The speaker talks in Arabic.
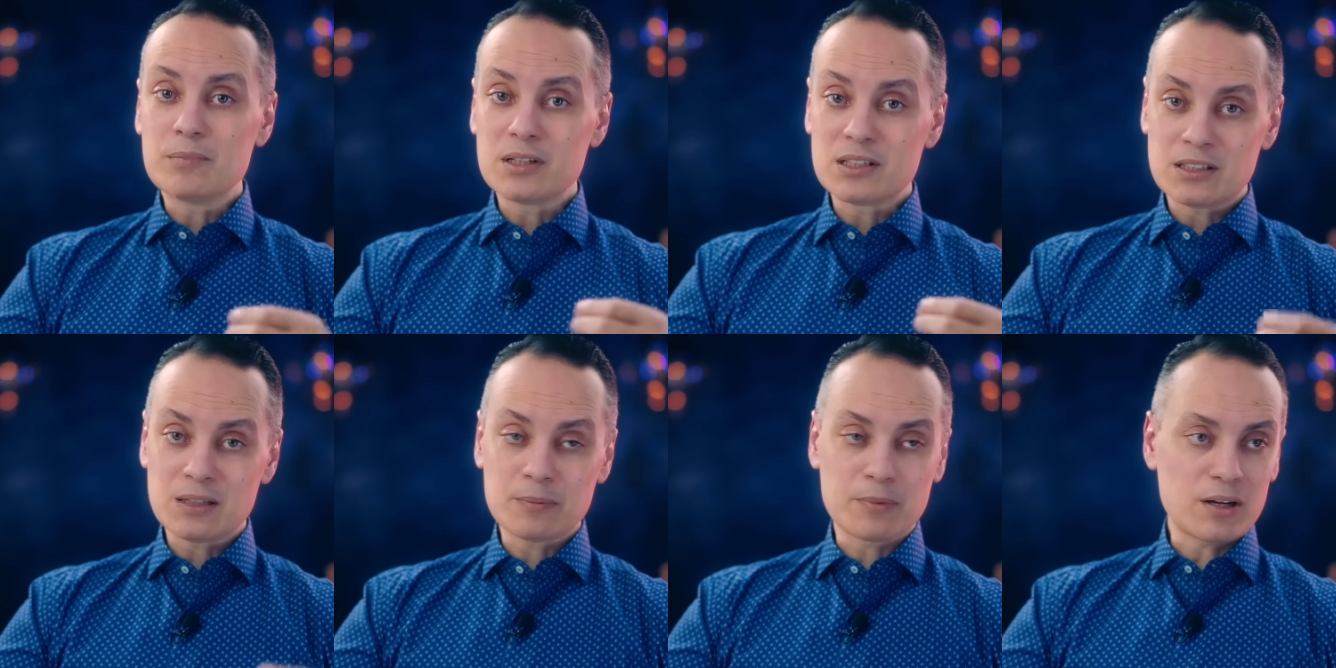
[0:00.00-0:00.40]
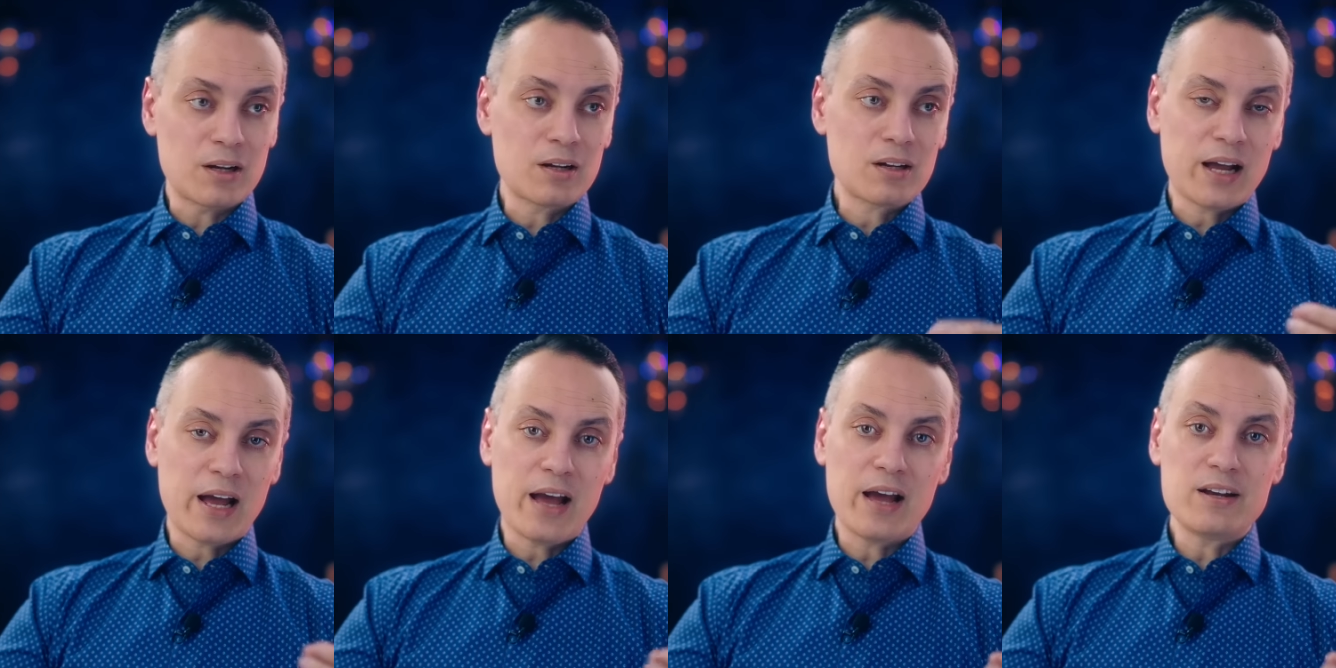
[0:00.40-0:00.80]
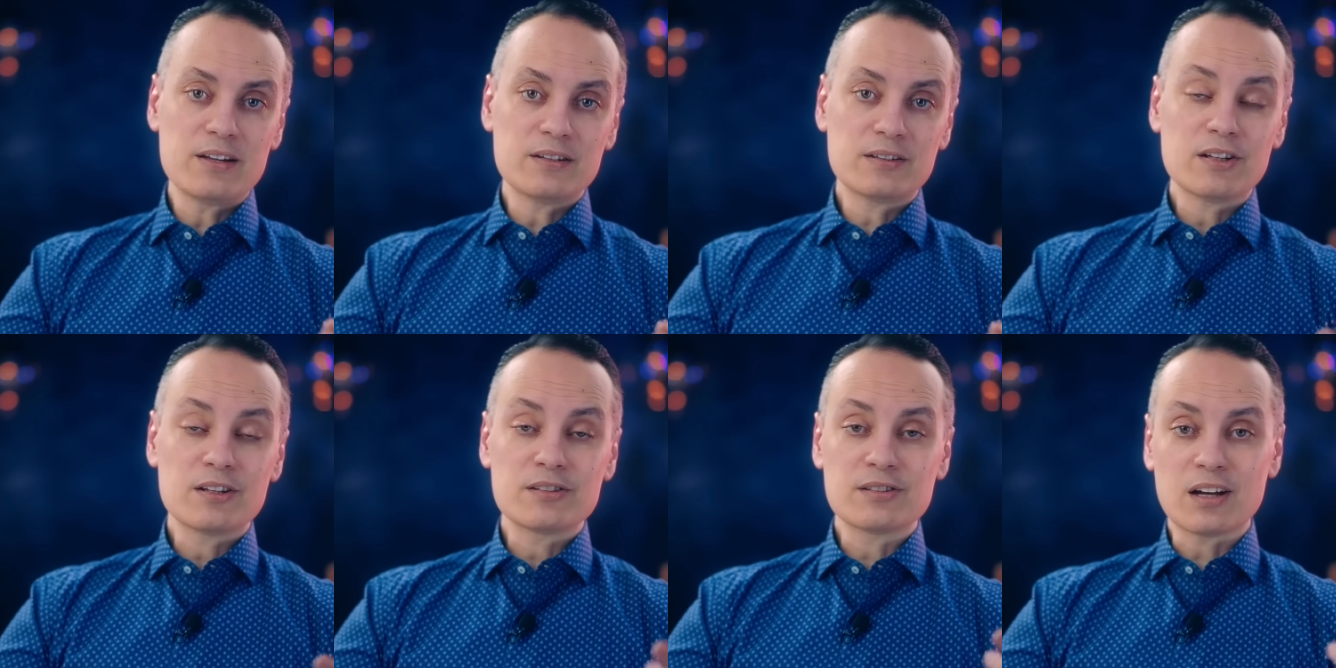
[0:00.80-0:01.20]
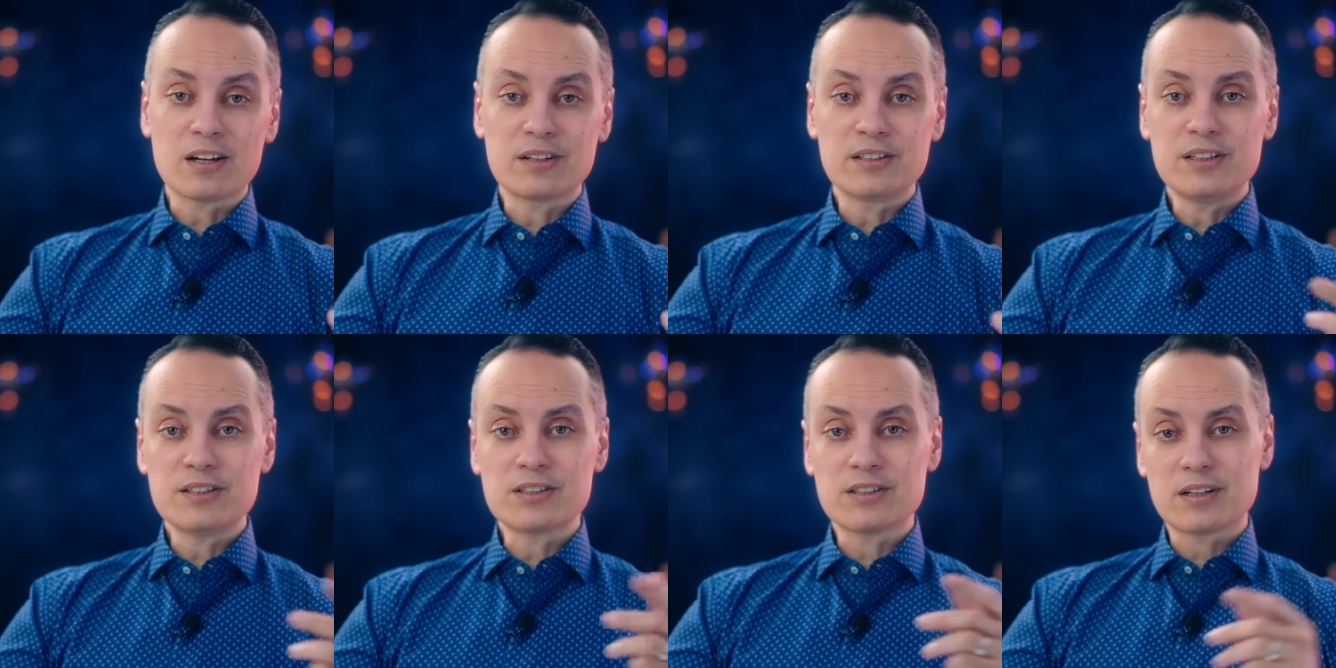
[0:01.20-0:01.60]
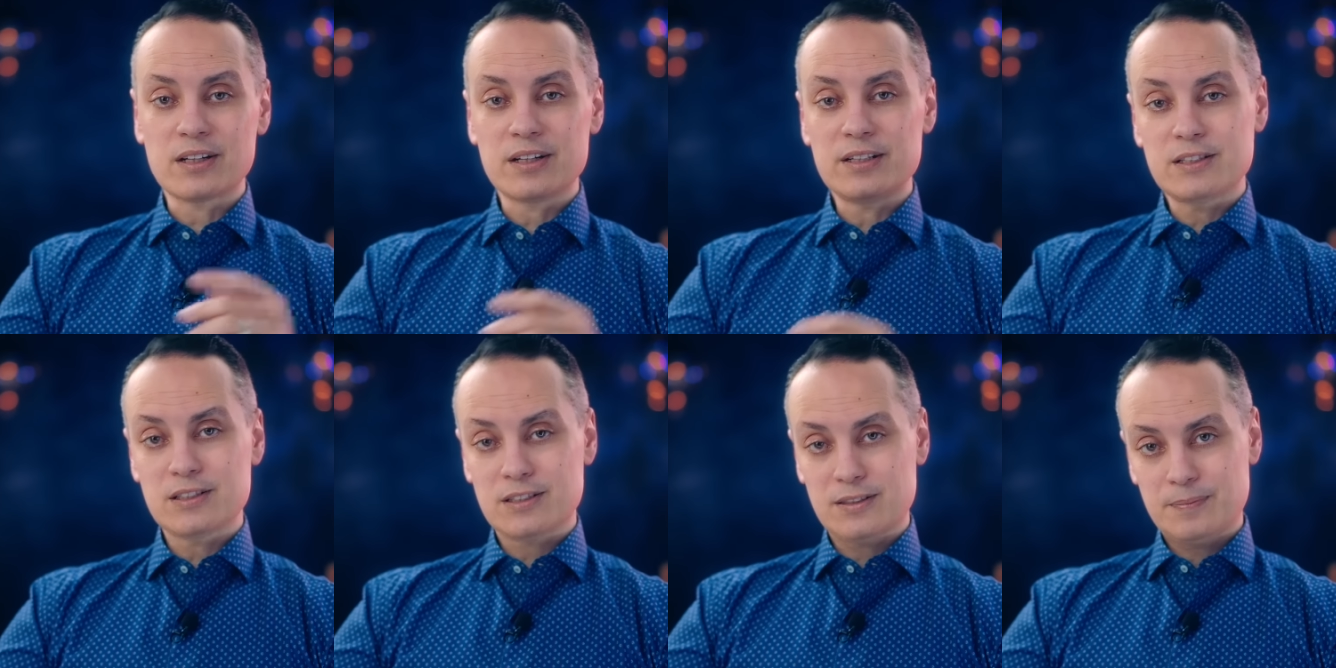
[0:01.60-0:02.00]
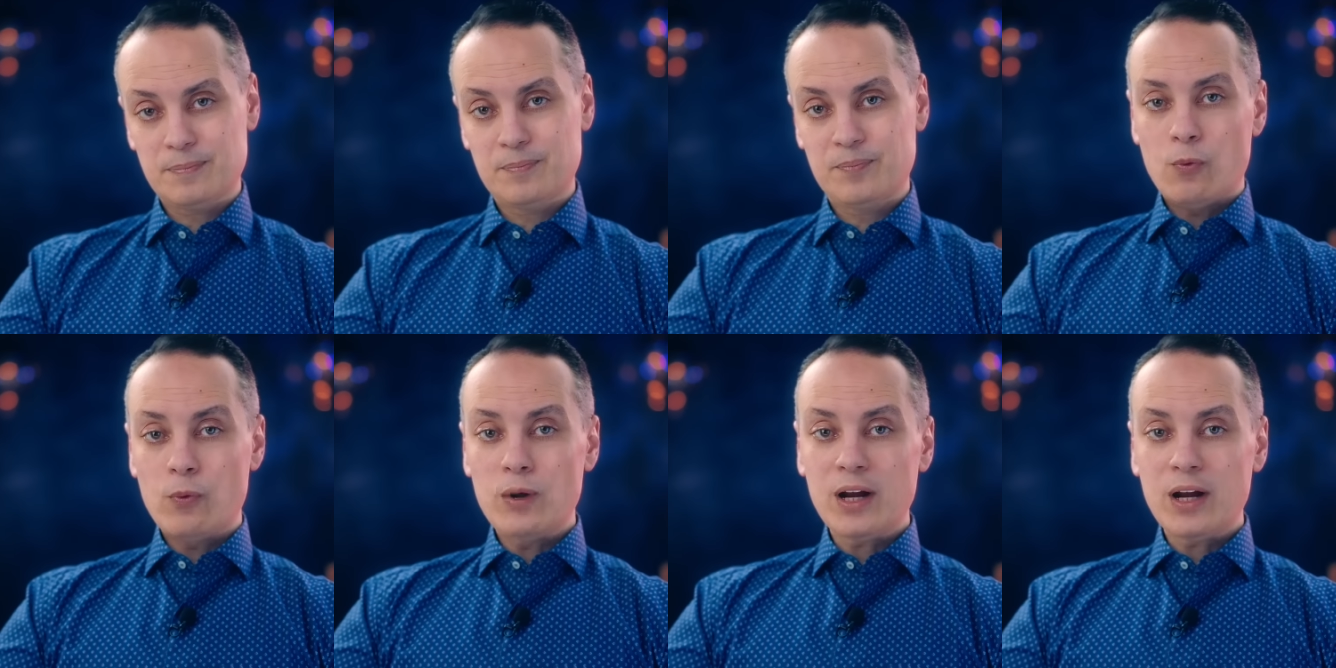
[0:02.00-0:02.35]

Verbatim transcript: باستمرار حاله تقديس الرئيس